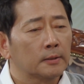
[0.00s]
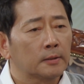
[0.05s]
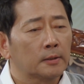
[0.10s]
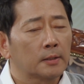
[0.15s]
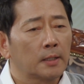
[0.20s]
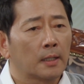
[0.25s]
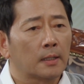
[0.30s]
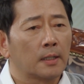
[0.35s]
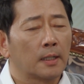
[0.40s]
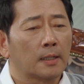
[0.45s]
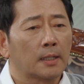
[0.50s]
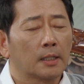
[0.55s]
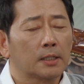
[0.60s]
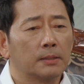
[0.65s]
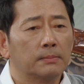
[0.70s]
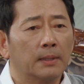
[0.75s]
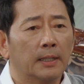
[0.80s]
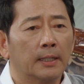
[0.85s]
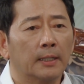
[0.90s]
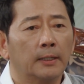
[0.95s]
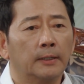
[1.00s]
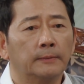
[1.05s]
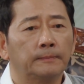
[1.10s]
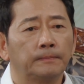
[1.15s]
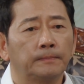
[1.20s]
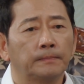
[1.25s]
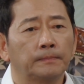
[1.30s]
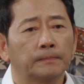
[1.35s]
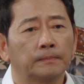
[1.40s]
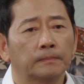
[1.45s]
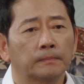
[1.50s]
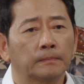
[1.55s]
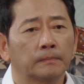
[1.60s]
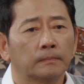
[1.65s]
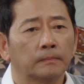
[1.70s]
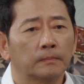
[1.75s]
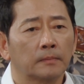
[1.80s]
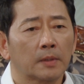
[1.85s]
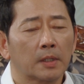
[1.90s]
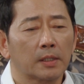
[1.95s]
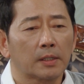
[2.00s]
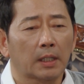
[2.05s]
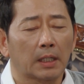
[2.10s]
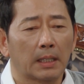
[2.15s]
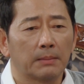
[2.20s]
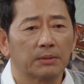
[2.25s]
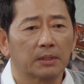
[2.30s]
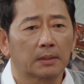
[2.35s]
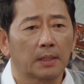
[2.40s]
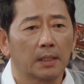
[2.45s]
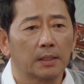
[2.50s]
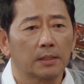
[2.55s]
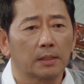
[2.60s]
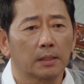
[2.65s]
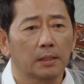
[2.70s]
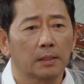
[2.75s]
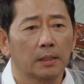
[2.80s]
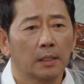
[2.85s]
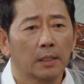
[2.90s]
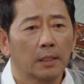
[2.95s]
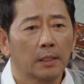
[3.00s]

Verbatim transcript: 착각하지 마. 그 사람은 단지